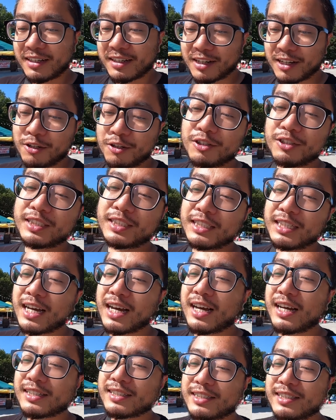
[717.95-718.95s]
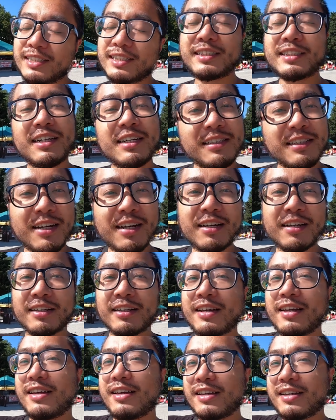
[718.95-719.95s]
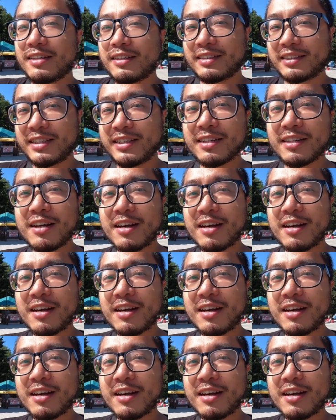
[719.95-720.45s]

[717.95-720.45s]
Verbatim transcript: 格鲁吉亚是承认 一